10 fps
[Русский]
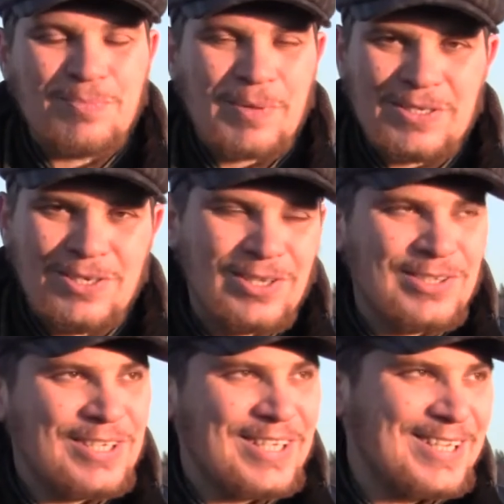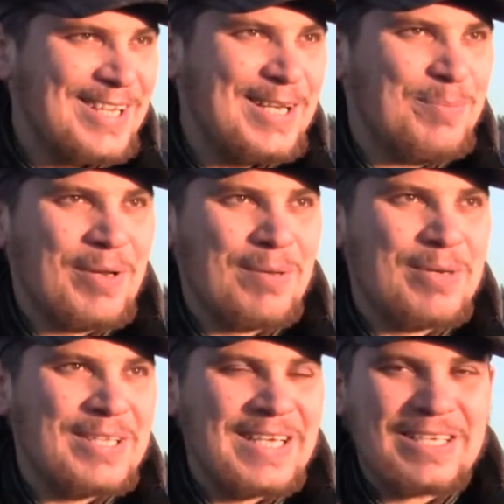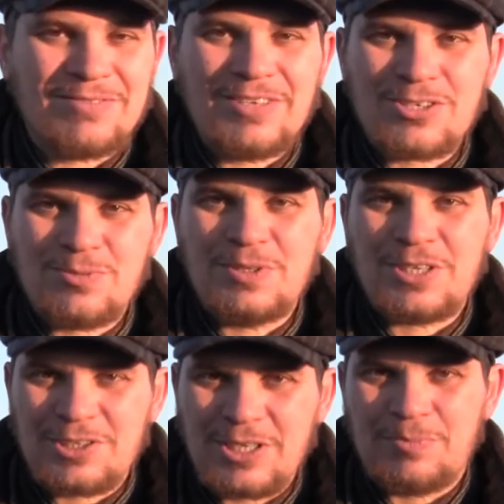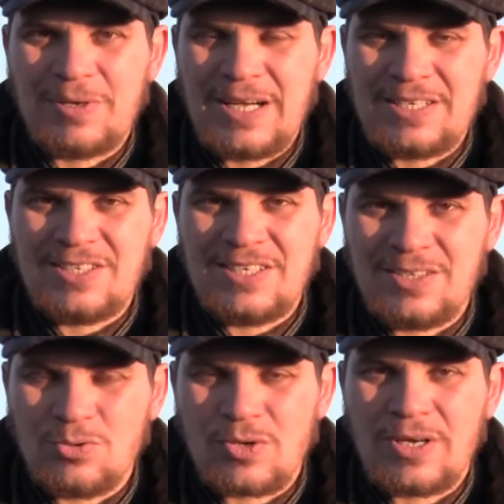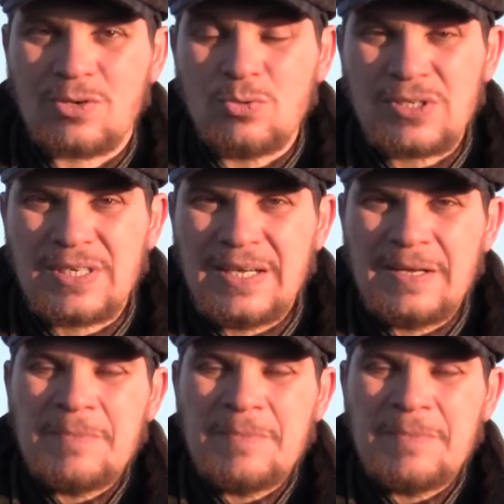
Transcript: неподделанные и так далее, приобретайте в нашем интернет-магазине «Ура, Русь».